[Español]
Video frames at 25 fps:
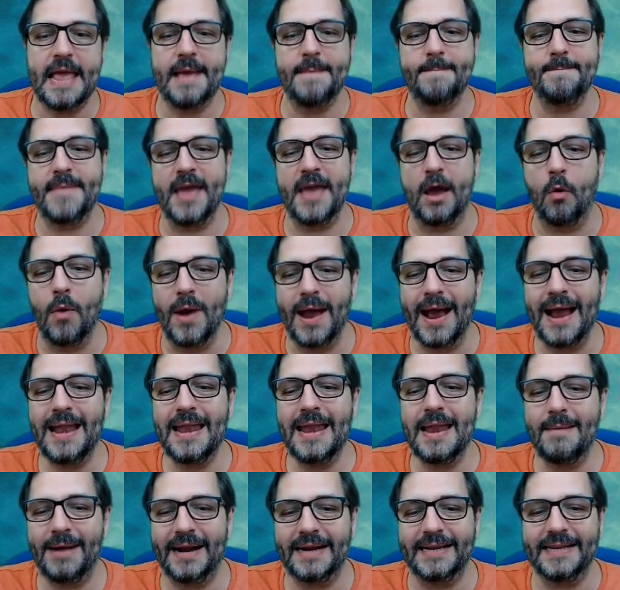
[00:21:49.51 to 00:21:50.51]
Me en
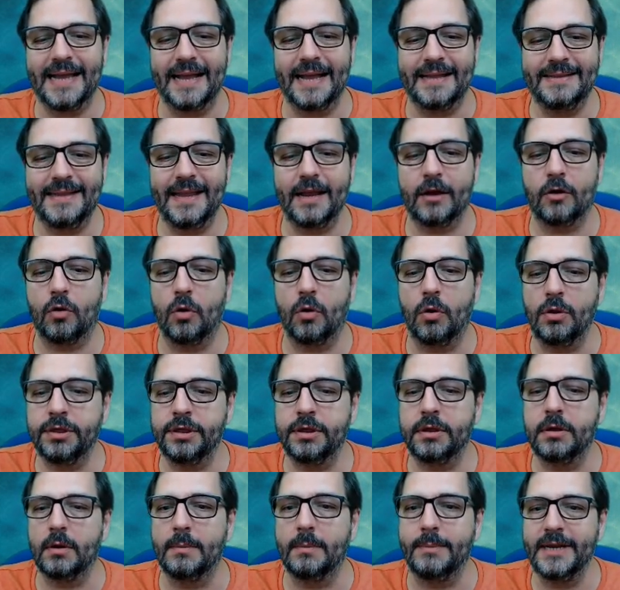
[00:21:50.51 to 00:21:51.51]
la variante
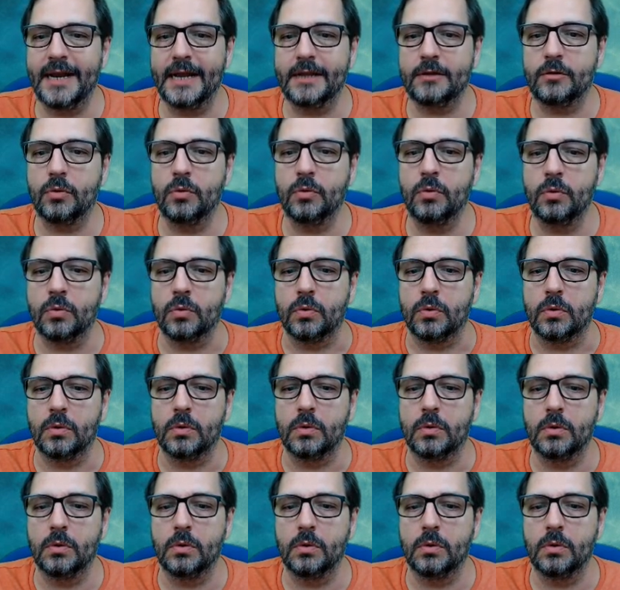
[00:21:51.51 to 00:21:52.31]
Cocio, mira tú.